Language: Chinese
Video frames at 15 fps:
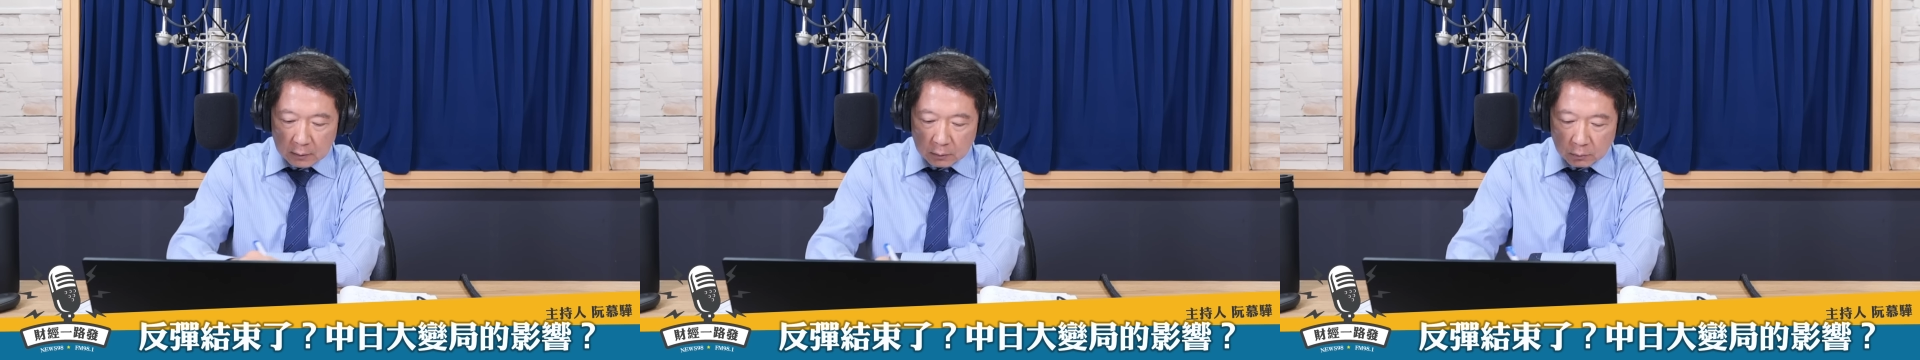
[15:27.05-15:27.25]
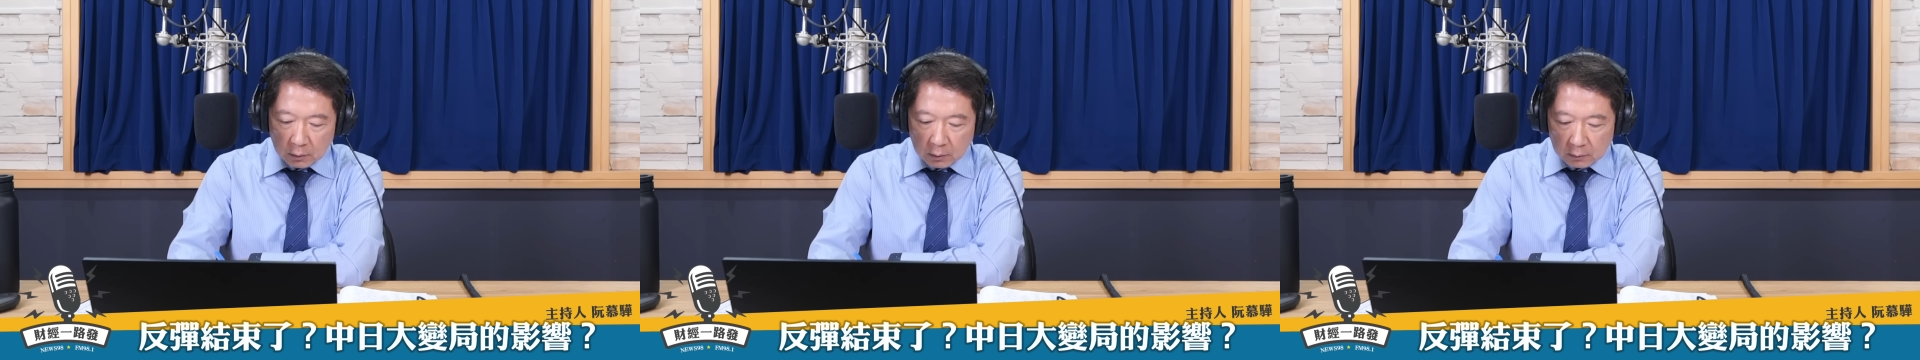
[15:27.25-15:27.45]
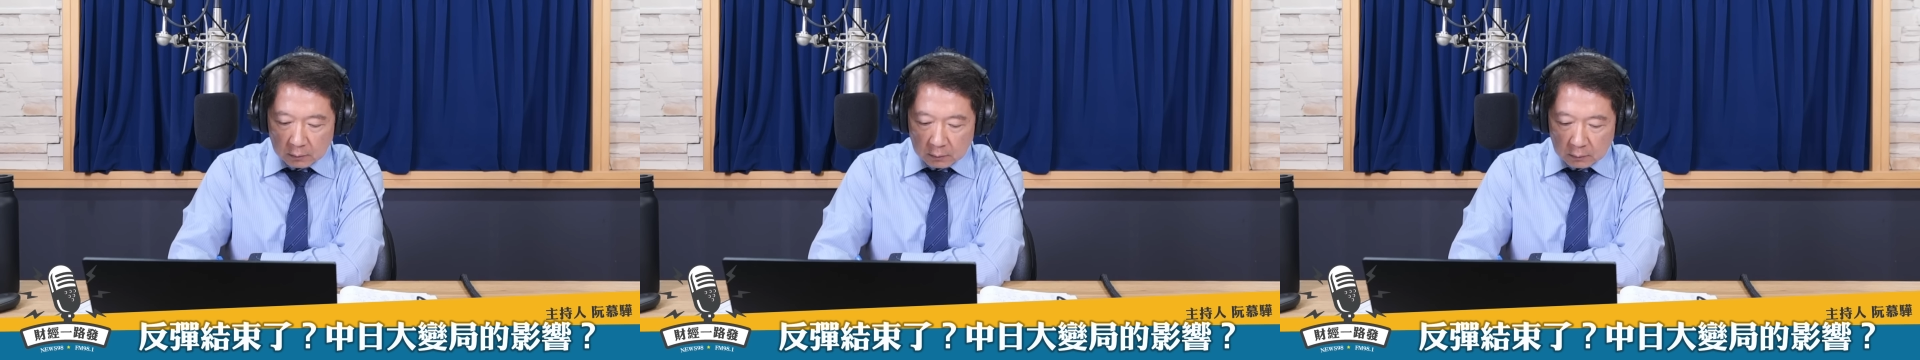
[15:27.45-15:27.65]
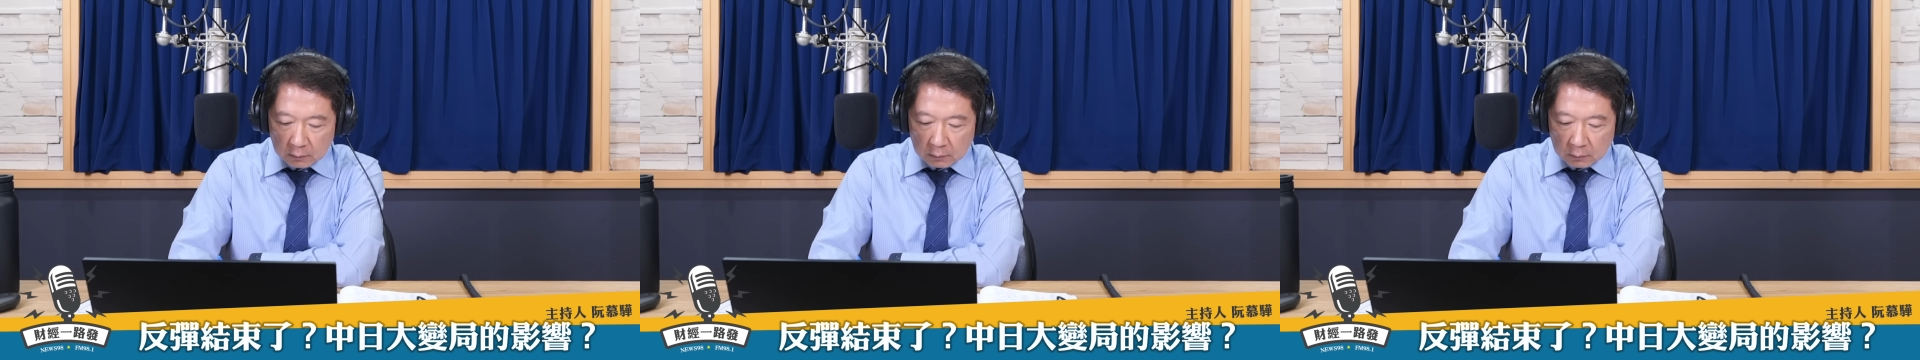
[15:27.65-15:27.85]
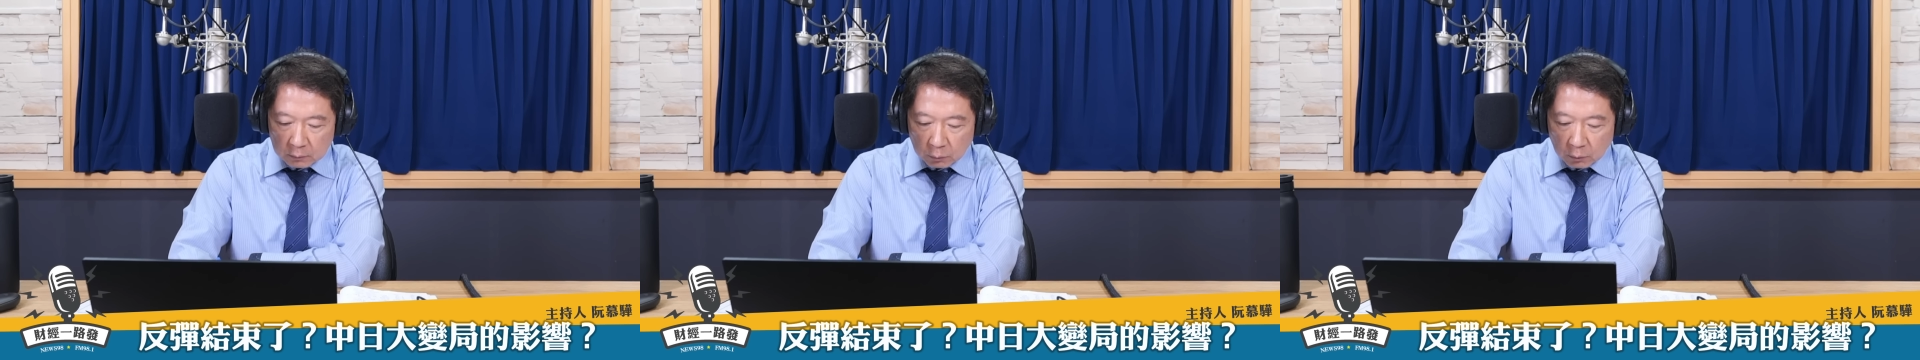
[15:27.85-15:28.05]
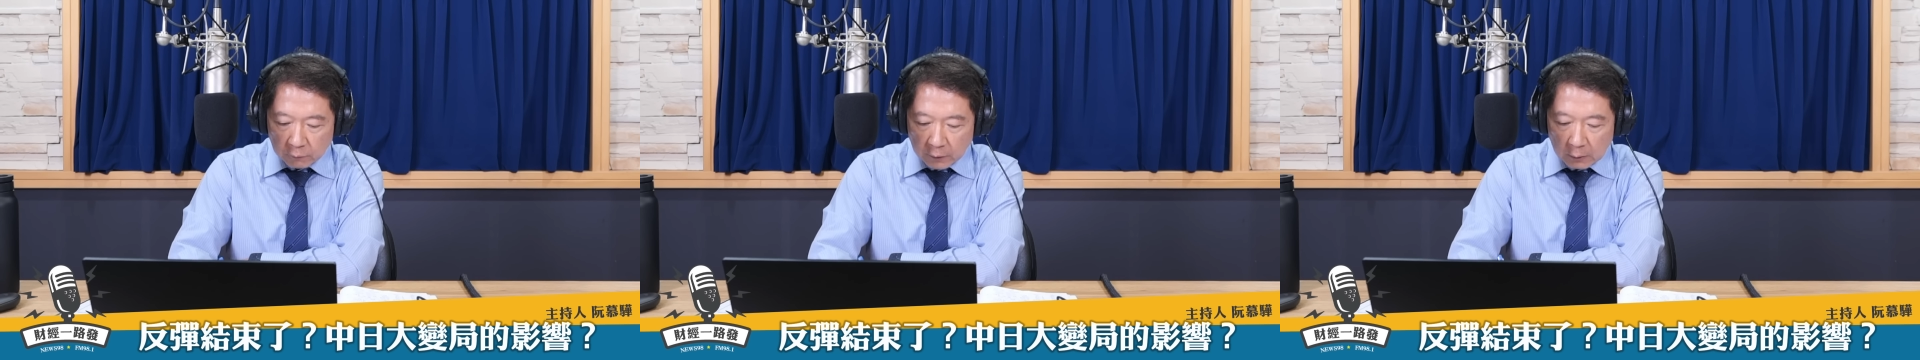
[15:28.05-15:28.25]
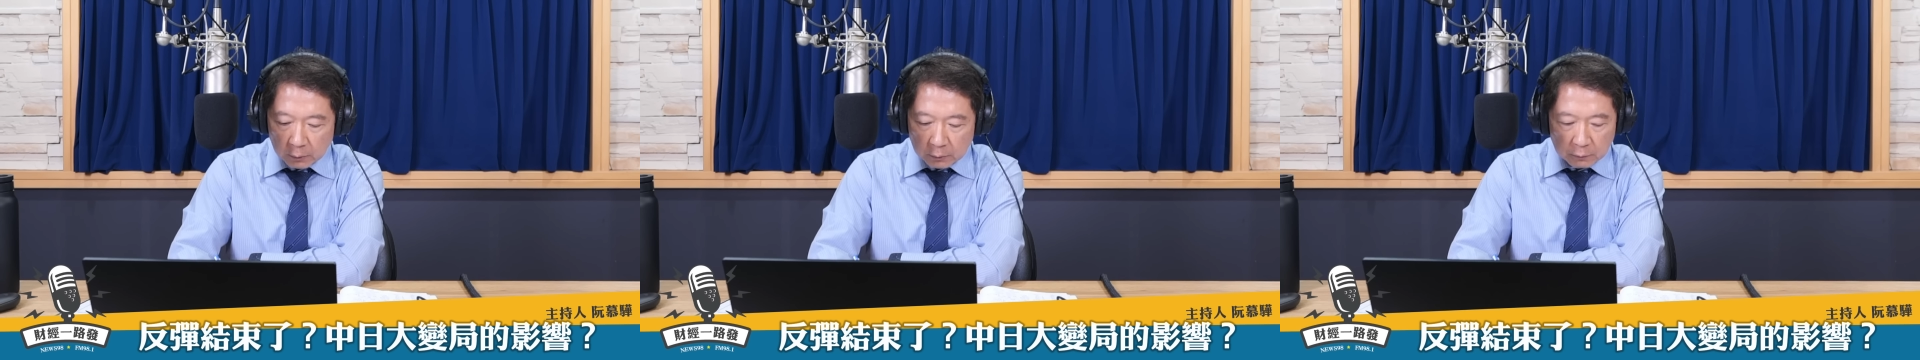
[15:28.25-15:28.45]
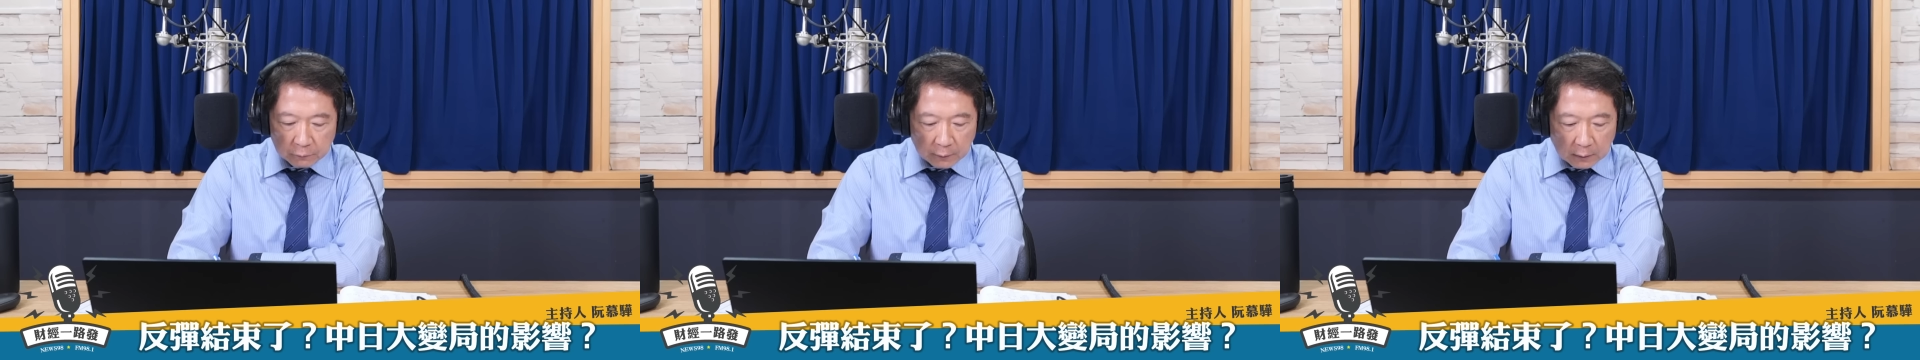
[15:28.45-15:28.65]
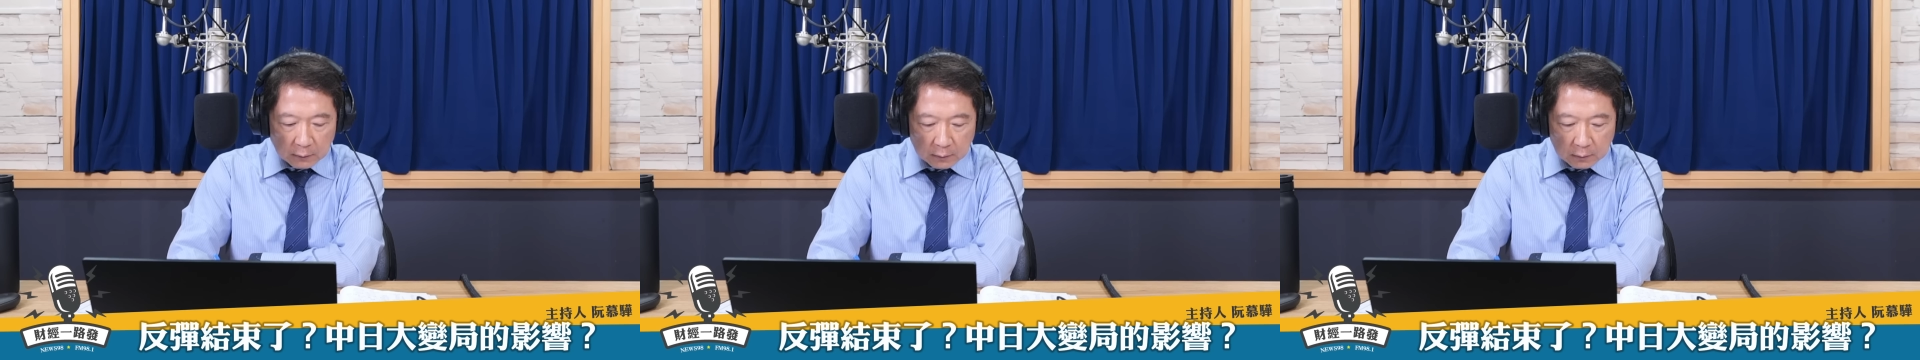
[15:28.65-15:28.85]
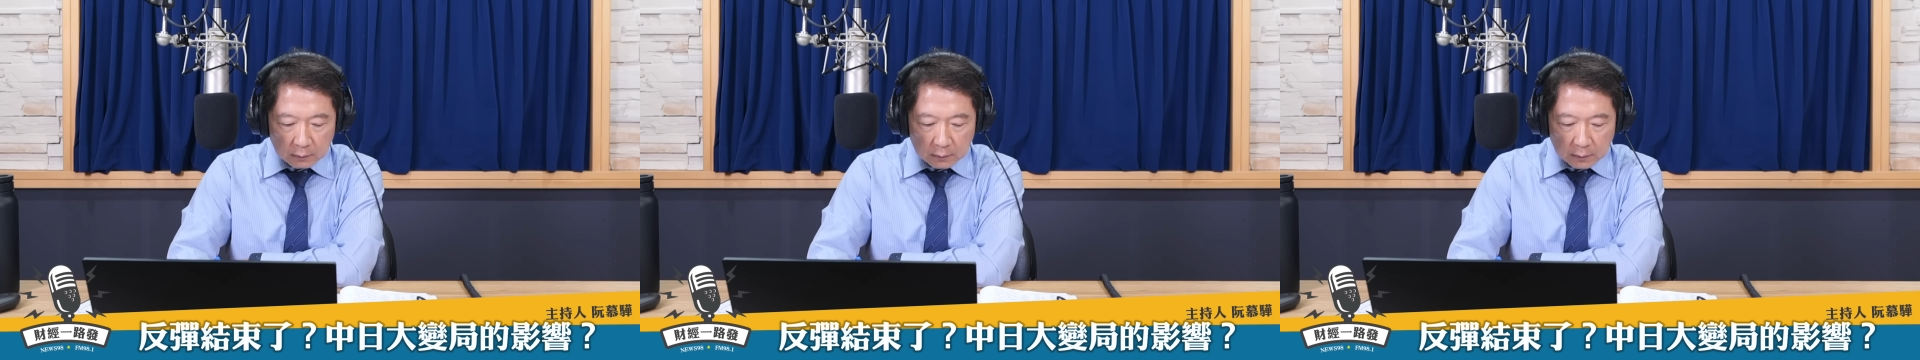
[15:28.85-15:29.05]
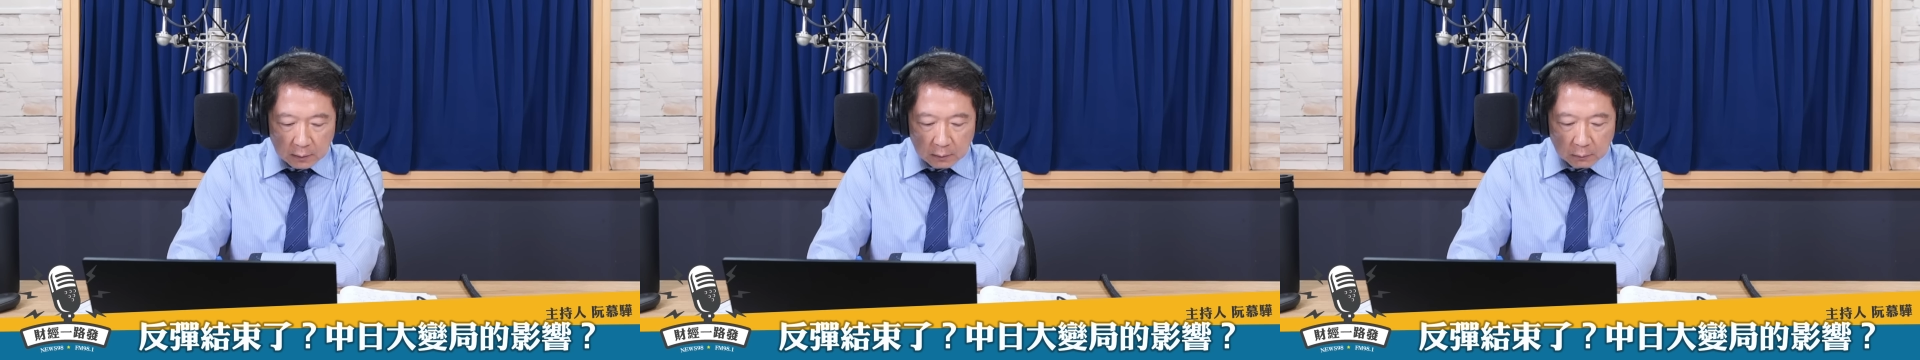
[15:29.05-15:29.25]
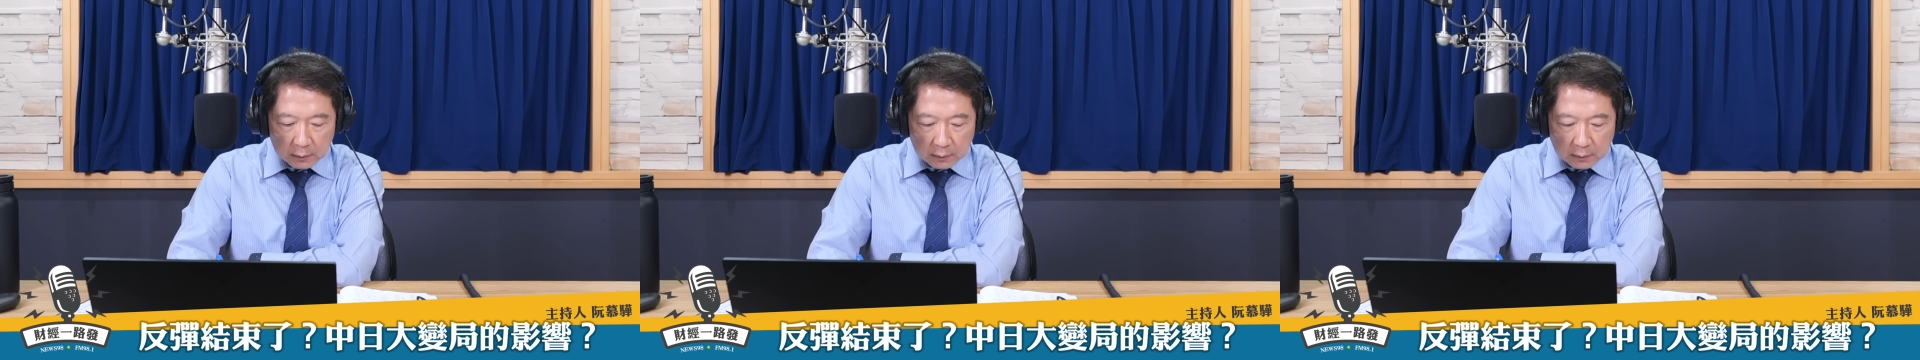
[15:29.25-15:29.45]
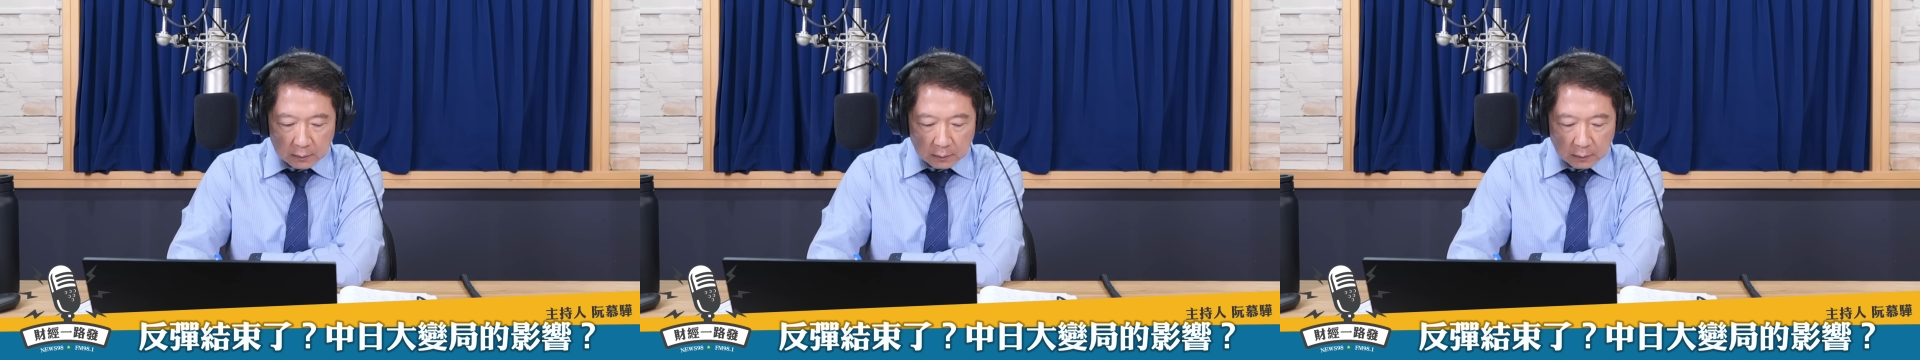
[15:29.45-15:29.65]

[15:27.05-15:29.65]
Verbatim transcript: 说？多方会去防守这个位置，我觉